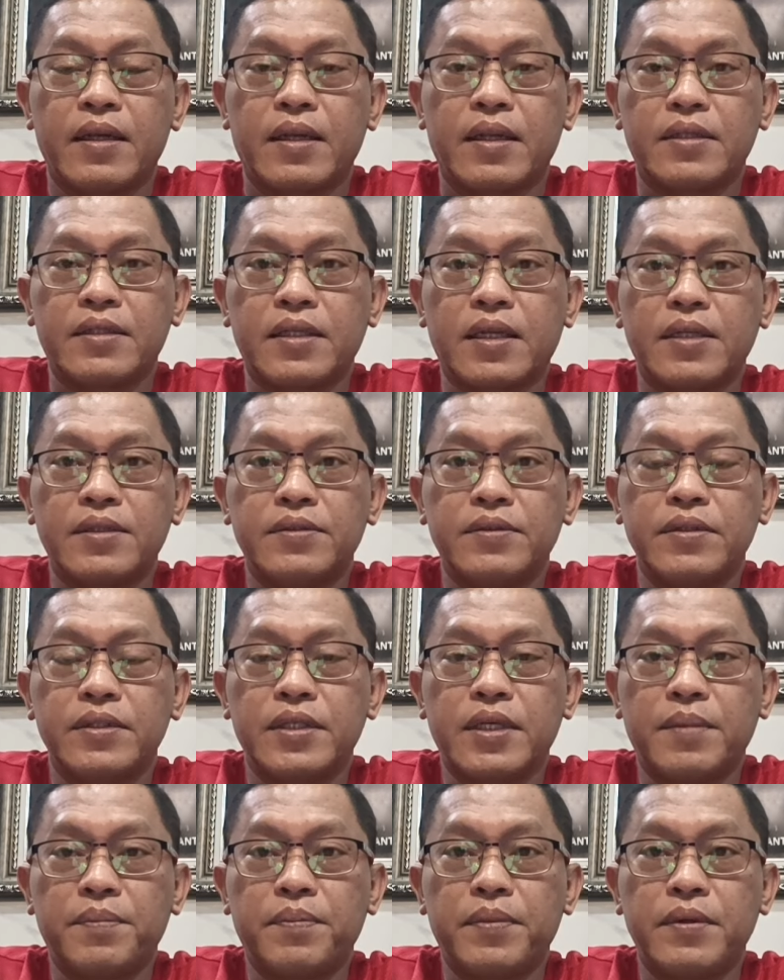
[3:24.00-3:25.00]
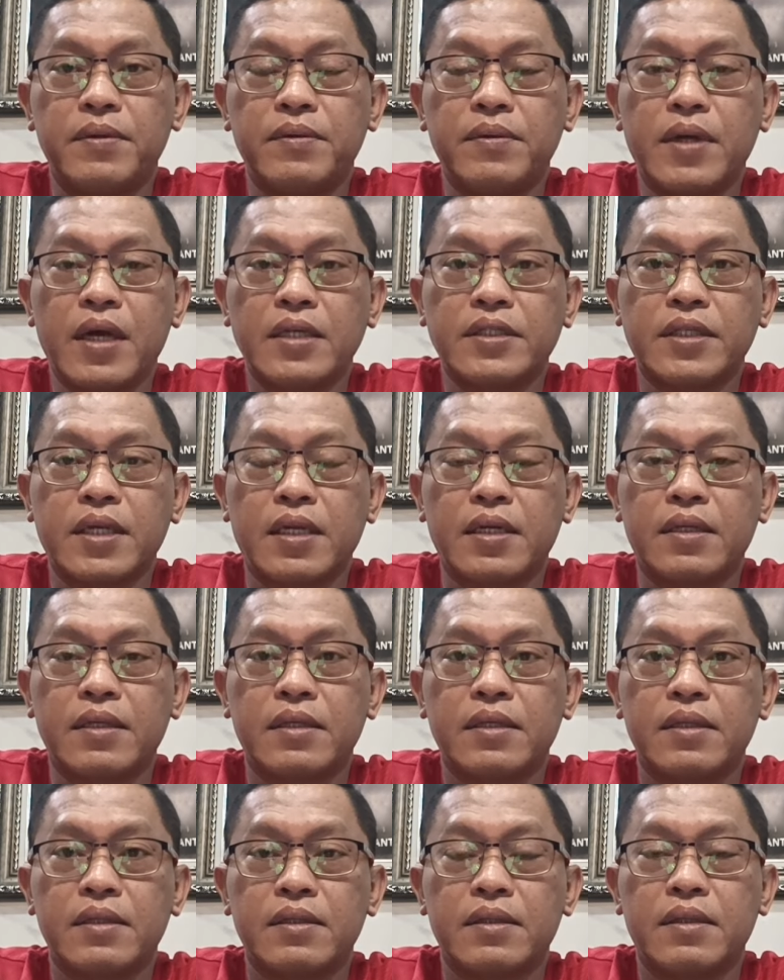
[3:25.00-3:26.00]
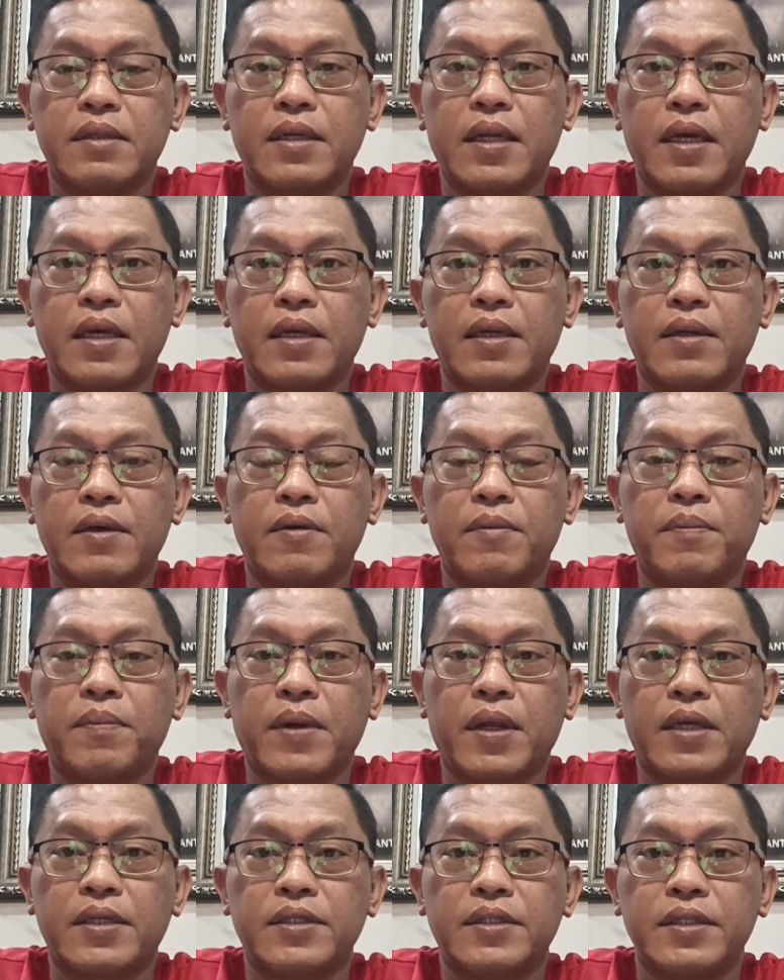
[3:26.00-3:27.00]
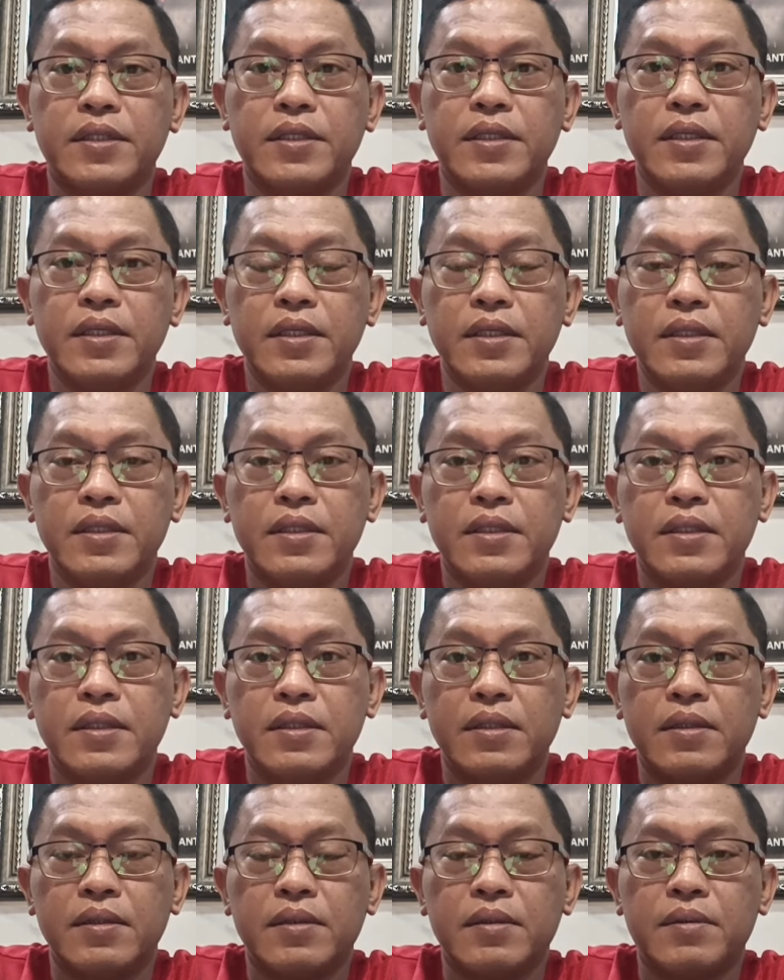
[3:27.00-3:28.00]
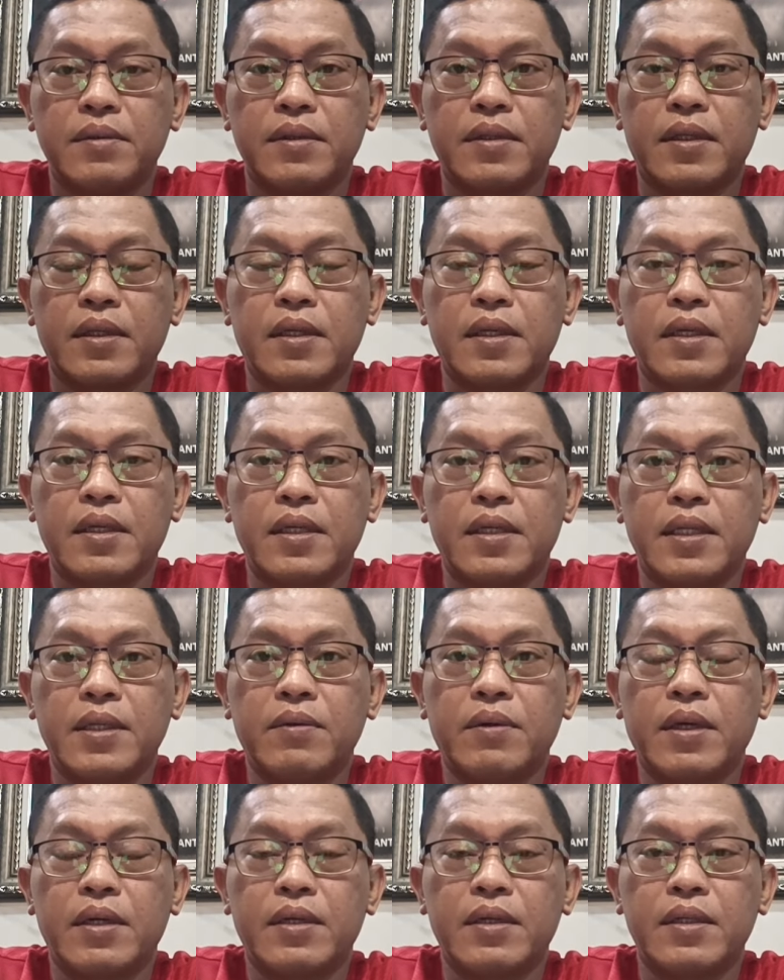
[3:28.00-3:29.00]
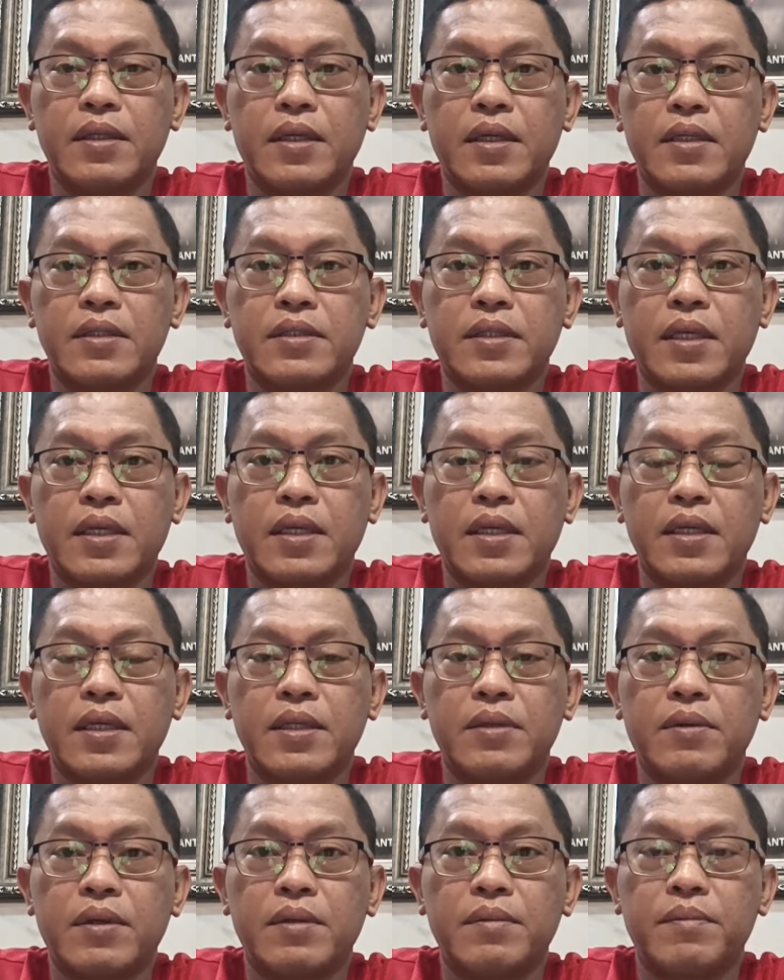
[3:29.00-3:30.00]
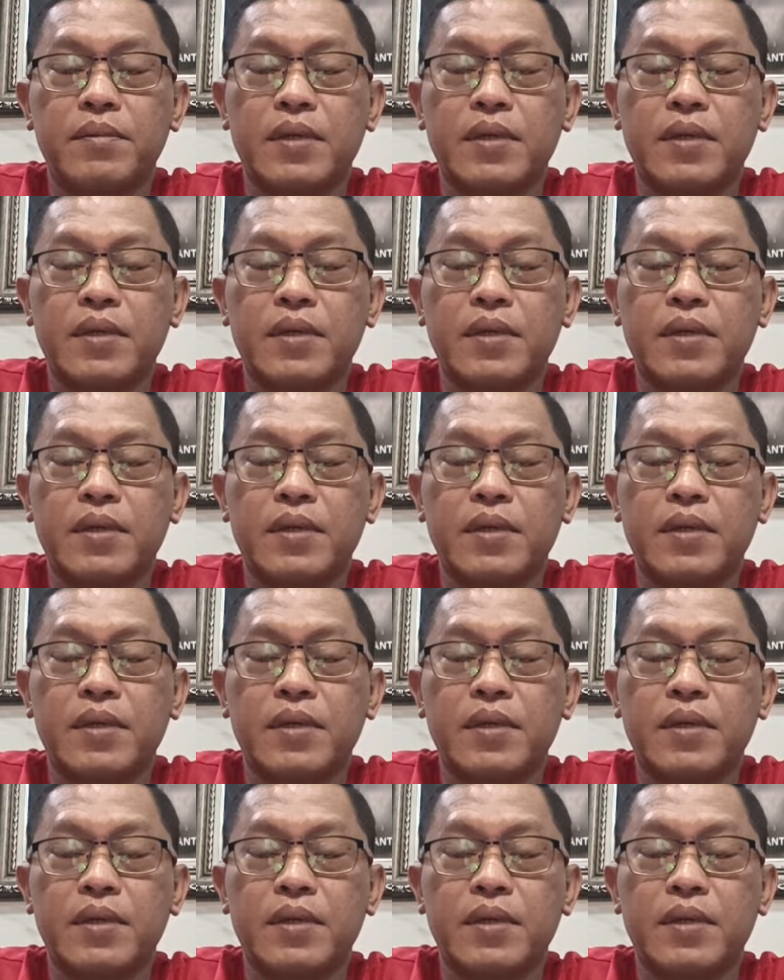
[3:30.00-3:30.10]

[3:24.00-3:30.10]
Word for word: Nah selanjutnya penugasan ke daerah operasi uh, lewat ya saya lewat